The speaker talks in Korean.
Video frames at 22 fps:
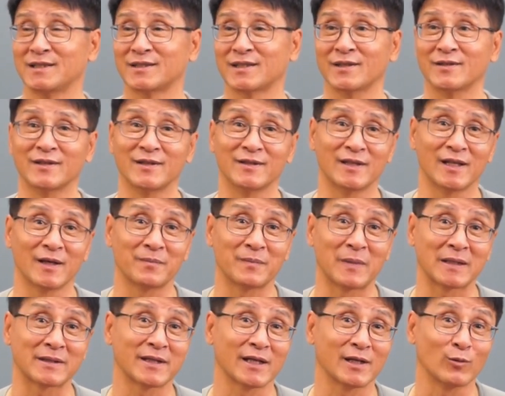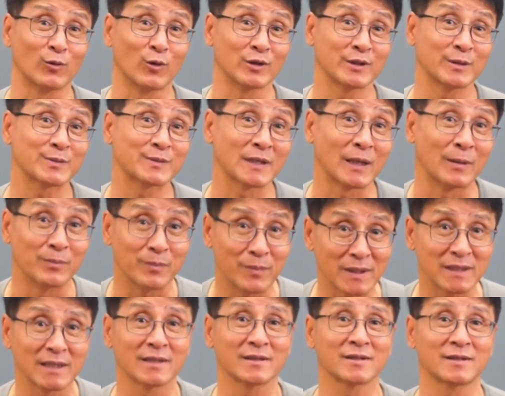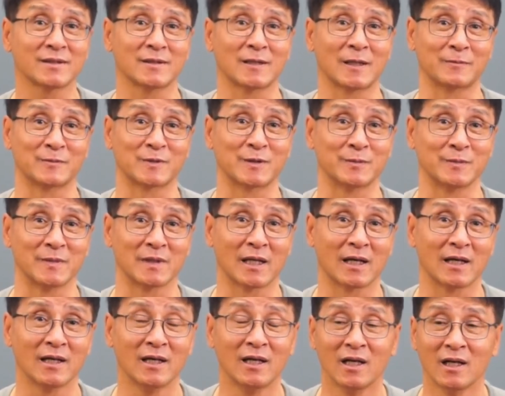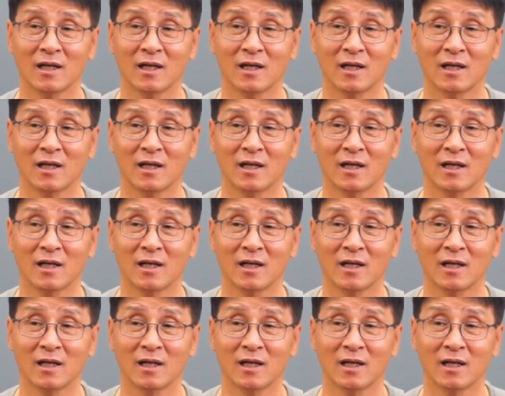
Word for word: 썼는데 배터리 53% 남습니다.